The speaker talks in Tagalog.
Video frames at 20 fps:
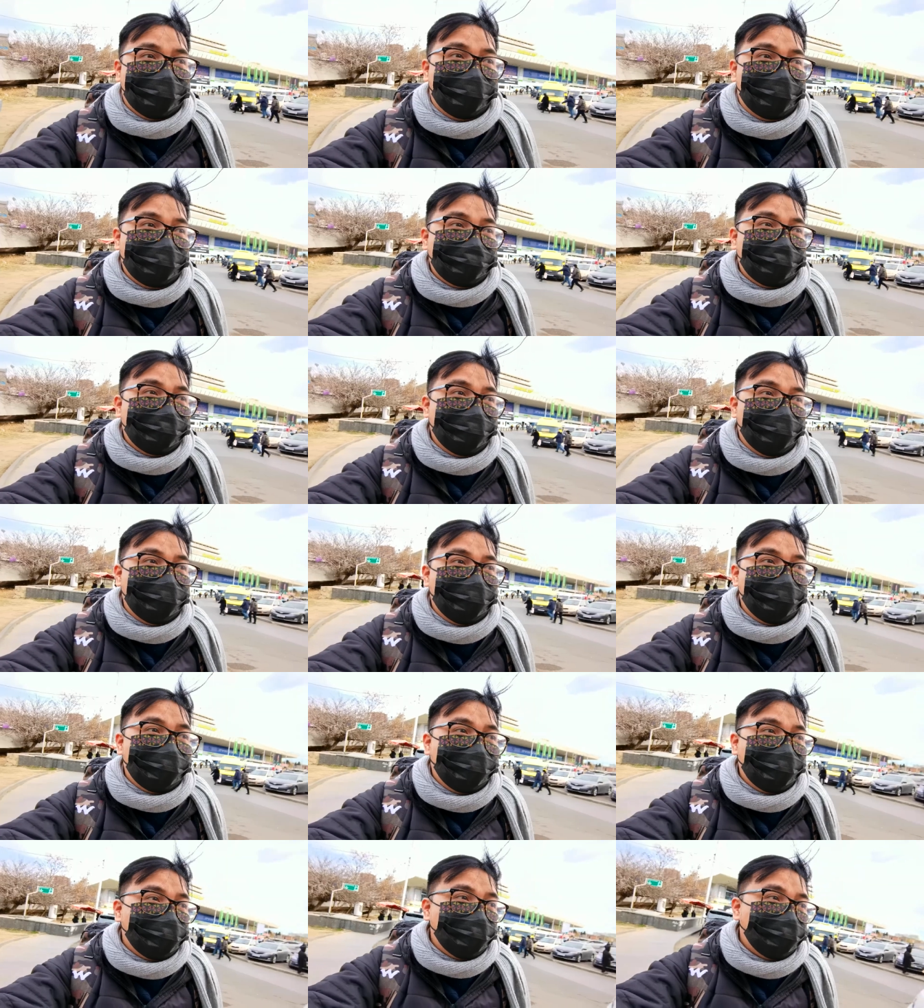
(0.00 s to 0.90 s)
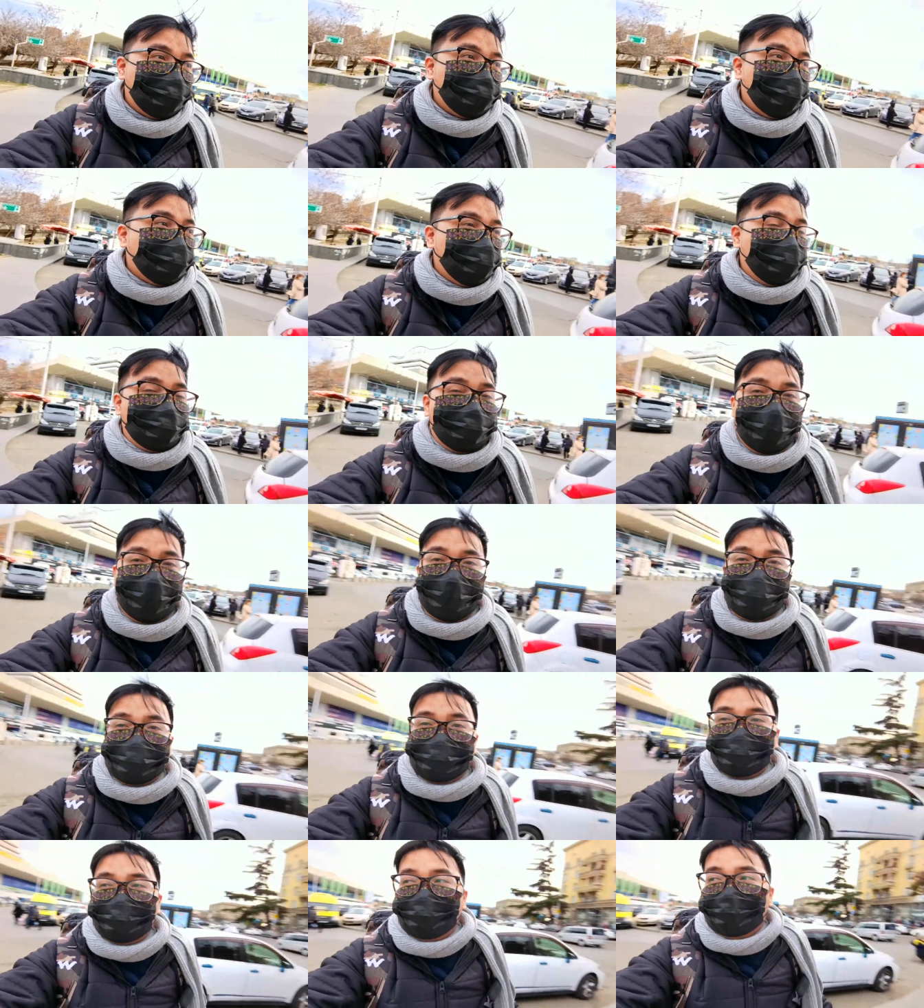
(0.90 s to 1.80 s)
Si RJ ay nandito lang sa tapat.
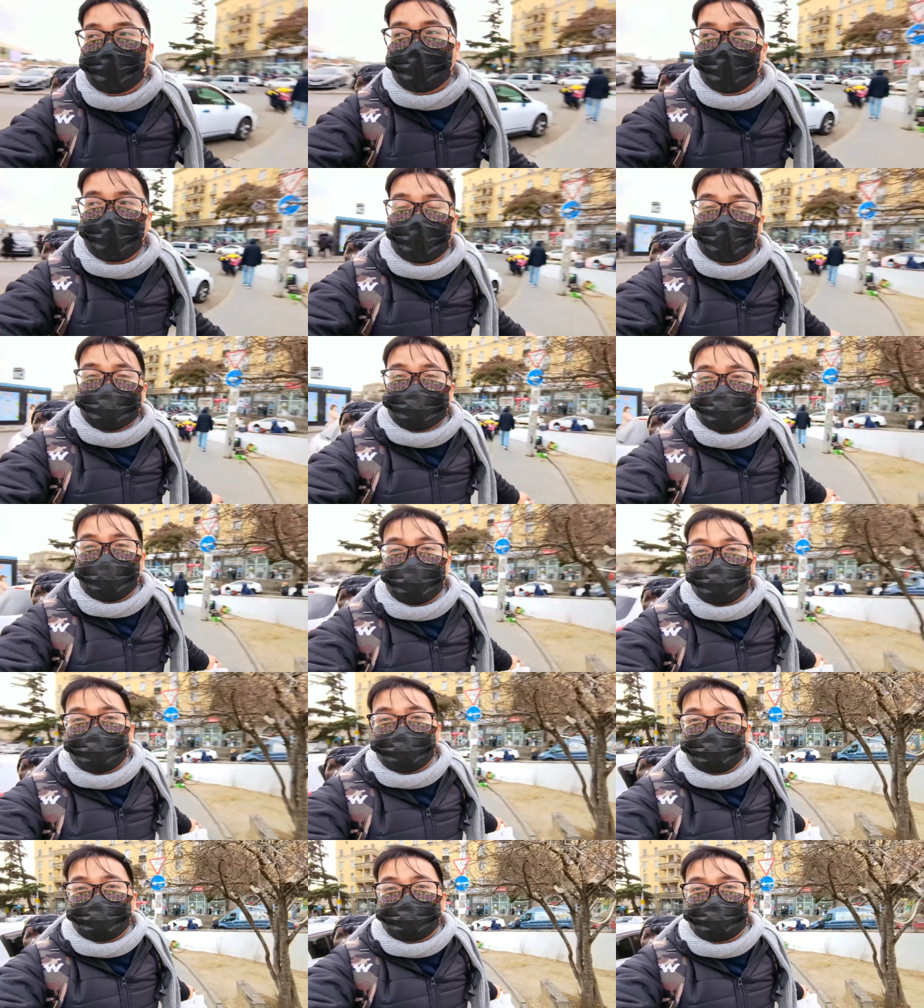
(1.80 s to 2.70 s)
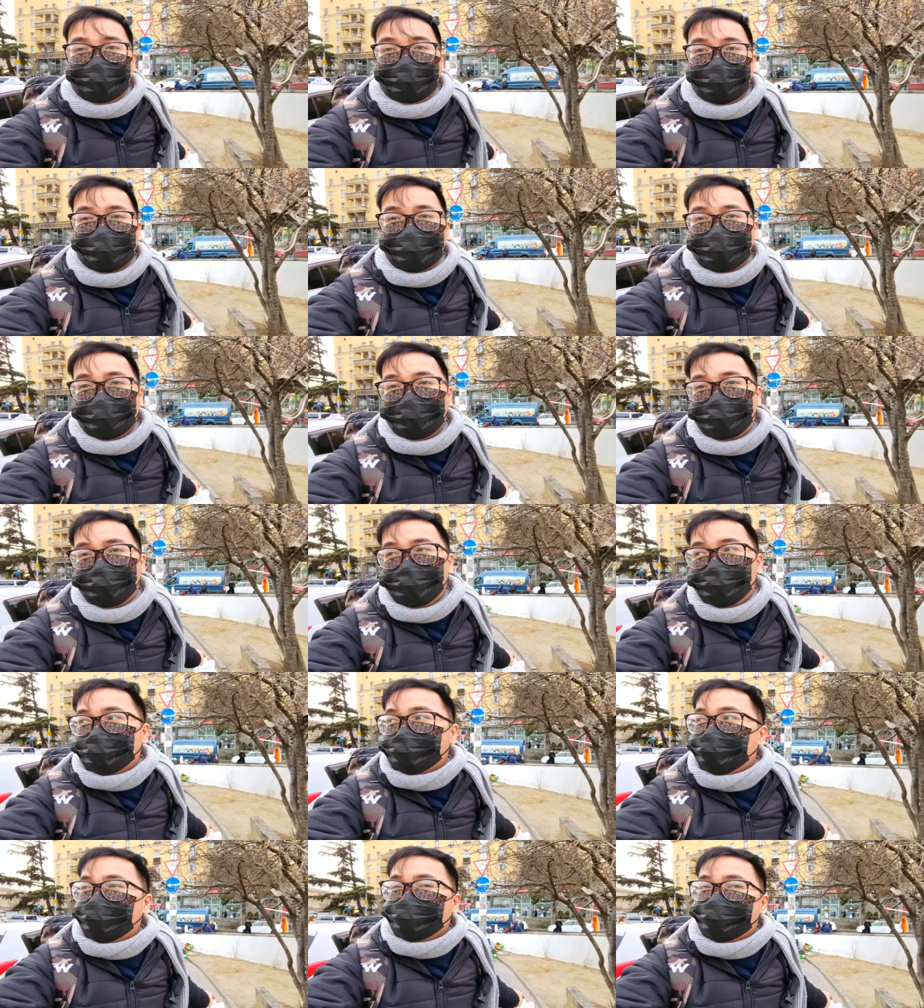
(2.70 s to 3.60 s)
Uh, siya ay bumibili ng gamot
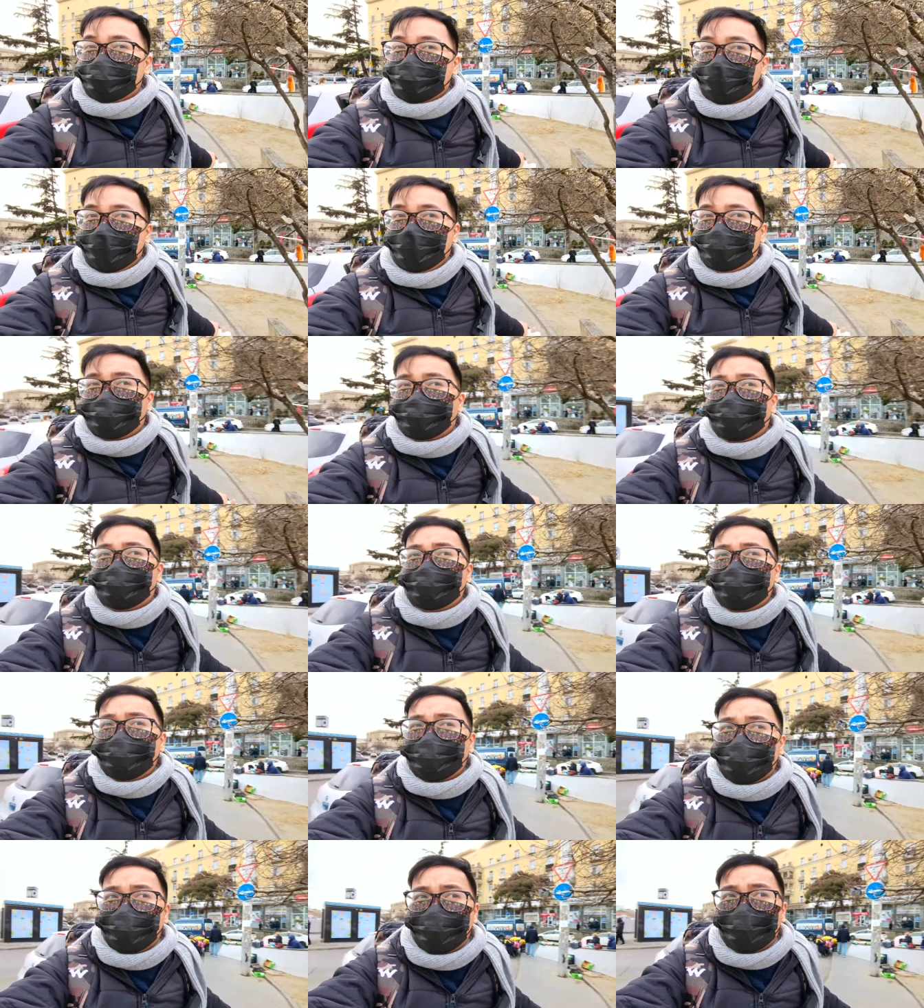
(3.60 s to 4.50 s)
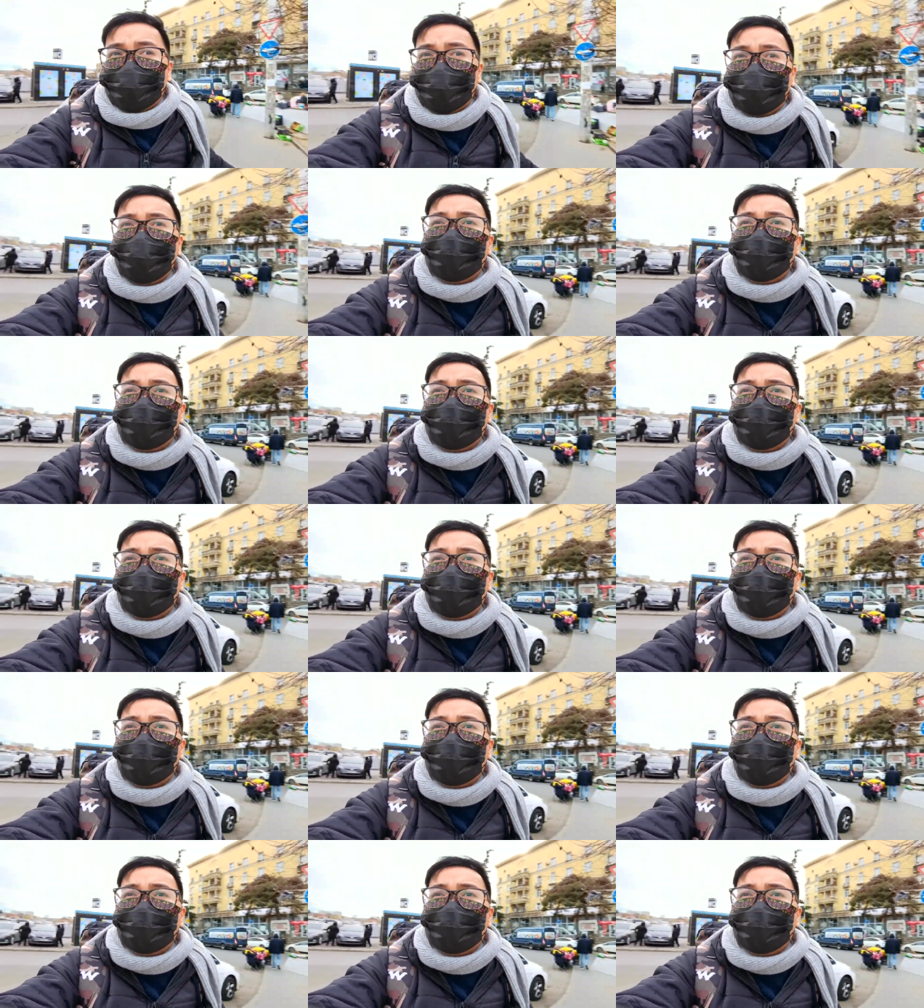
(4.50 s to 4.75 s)
and then after nito,